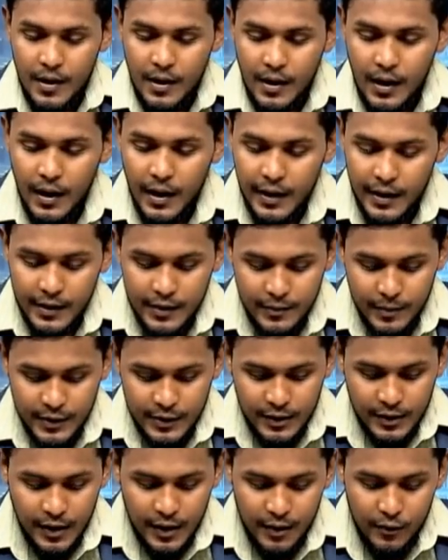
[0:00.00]
காலைக்கதிர்
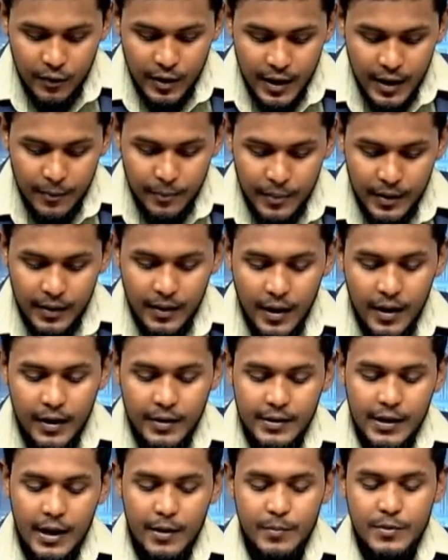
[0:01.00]
பத்திரிகையினுடைய பிரதான
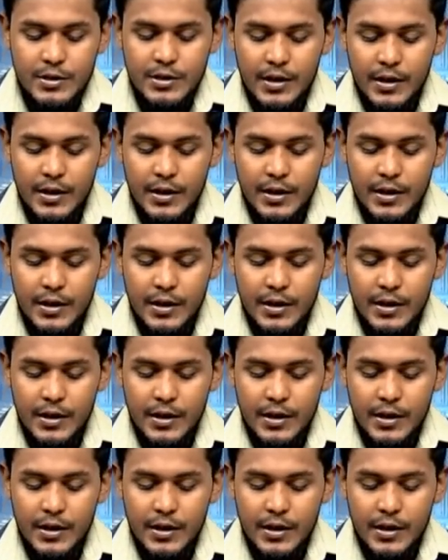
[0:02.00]
தலைப்புச்